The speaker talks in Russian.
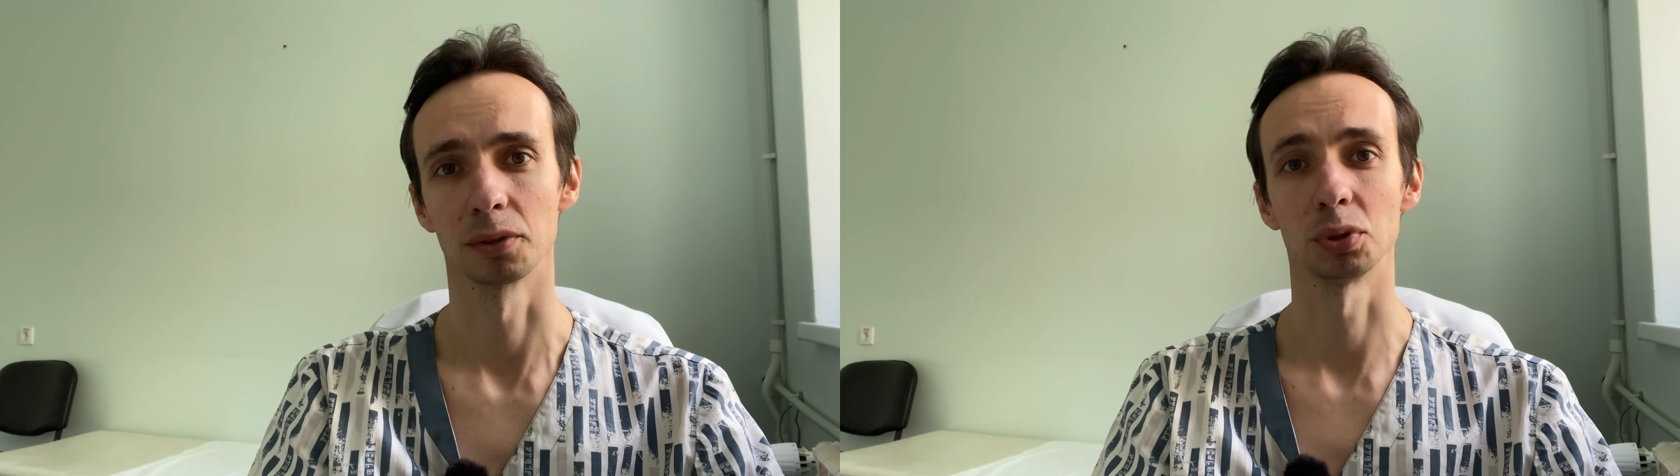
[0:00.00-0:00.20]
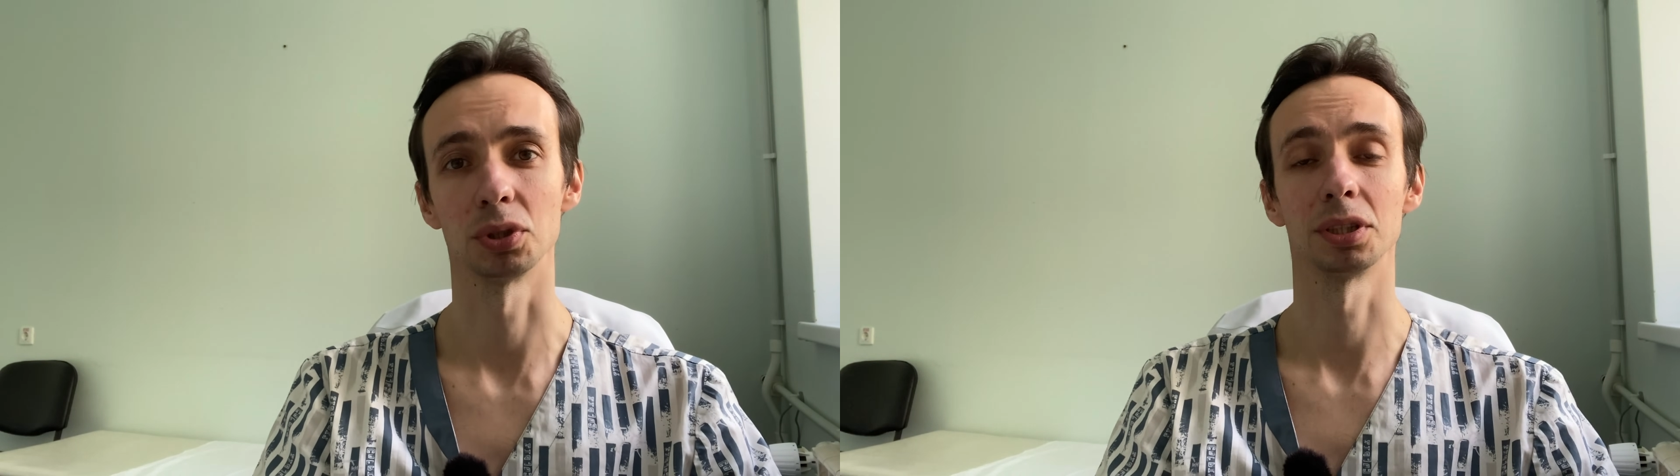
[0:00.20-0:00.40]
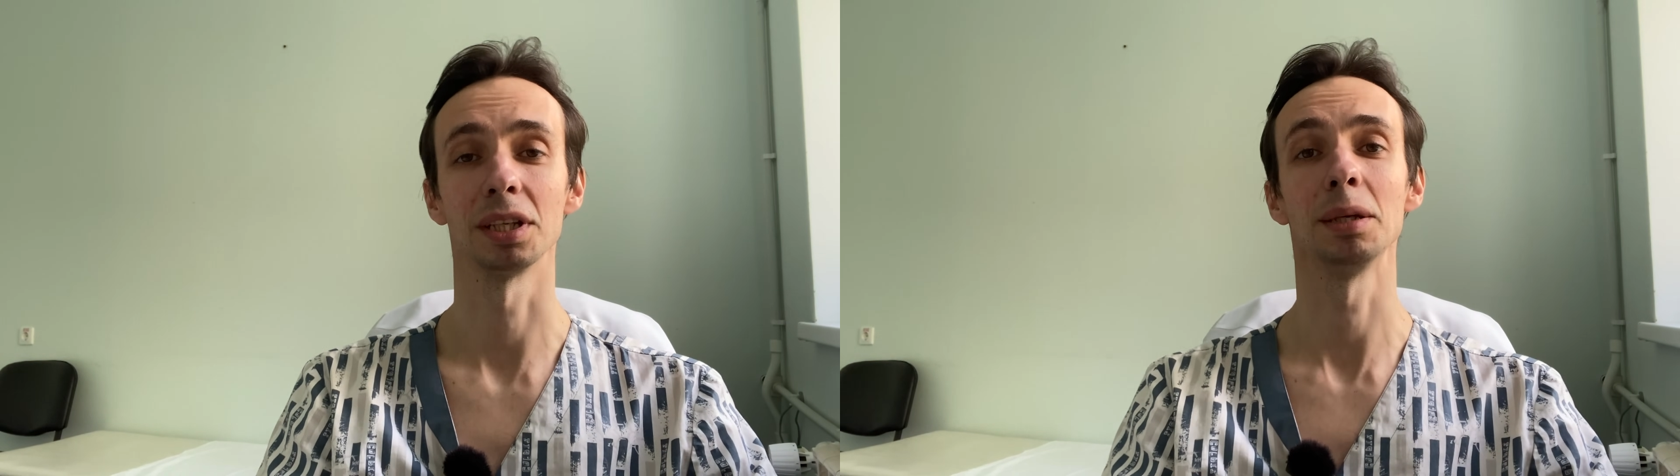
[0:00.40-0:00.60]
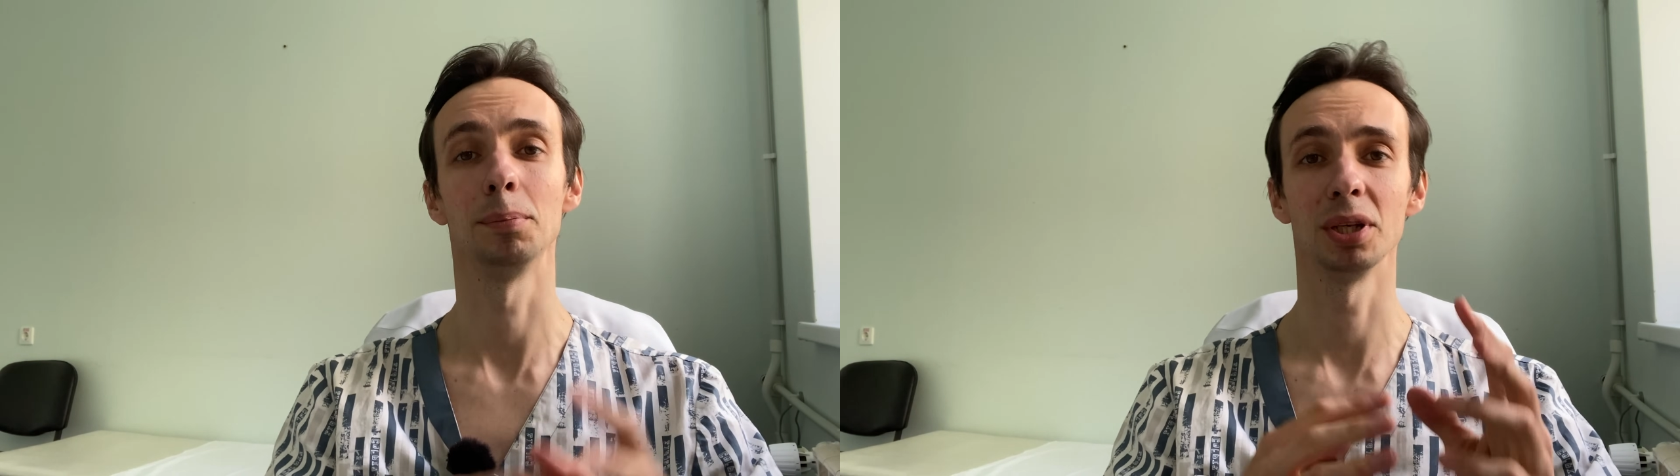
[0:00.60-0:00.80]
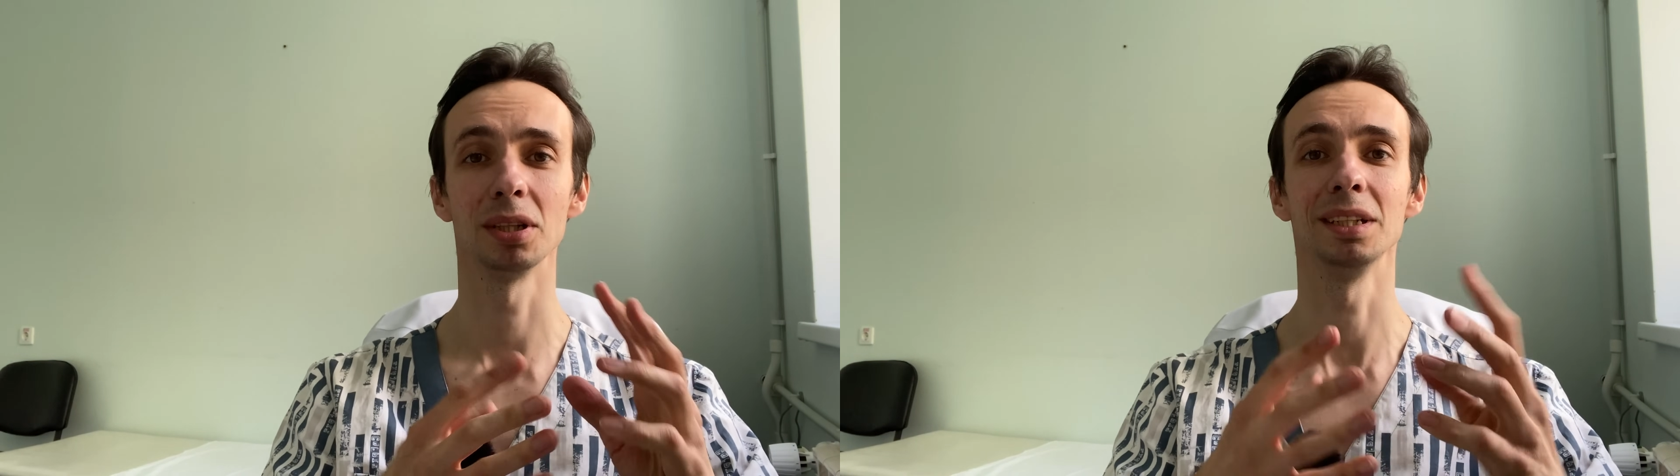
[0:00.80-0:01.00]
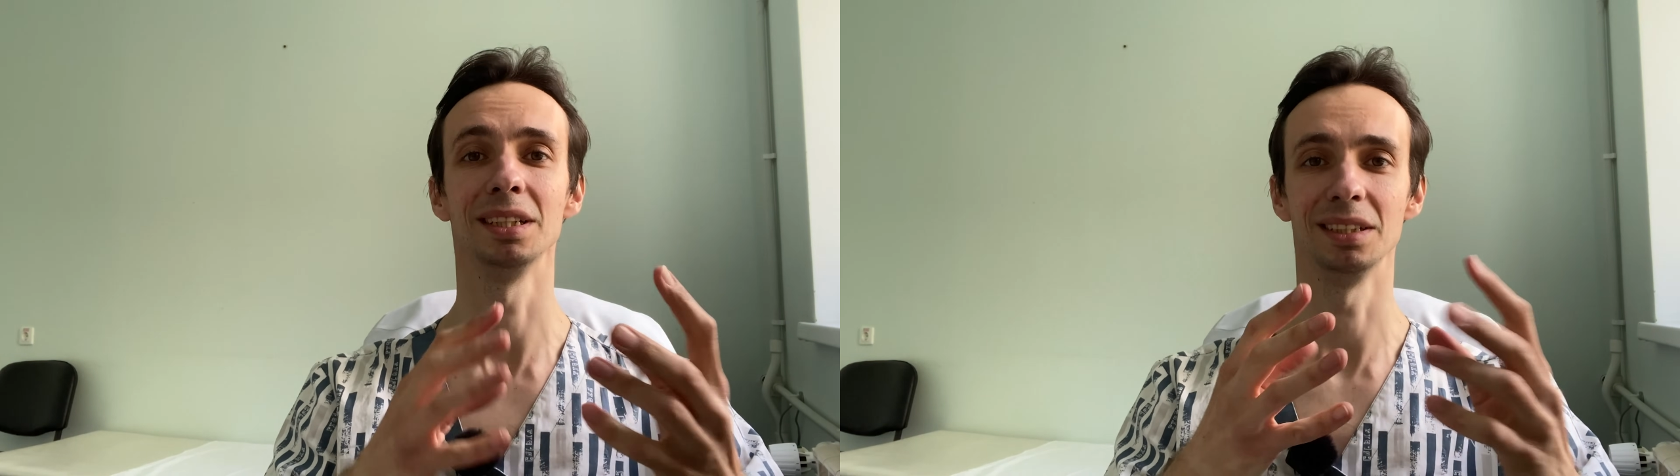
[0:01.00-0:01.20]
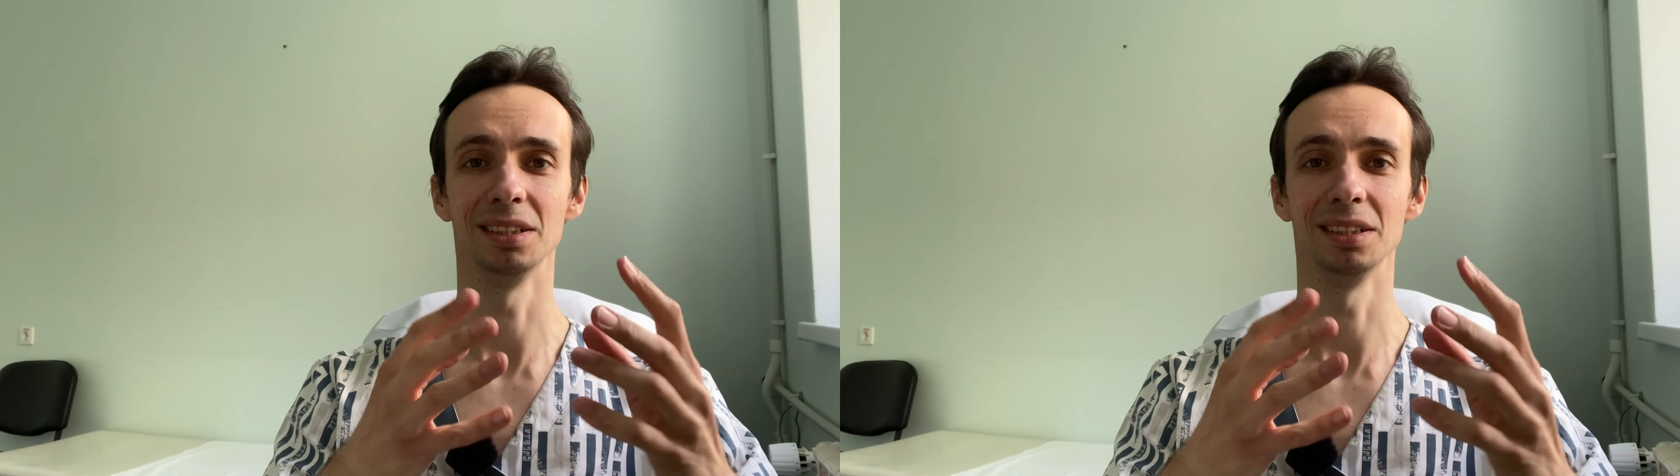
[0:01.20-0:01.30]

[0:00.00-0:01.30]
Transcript: То есть это такие белые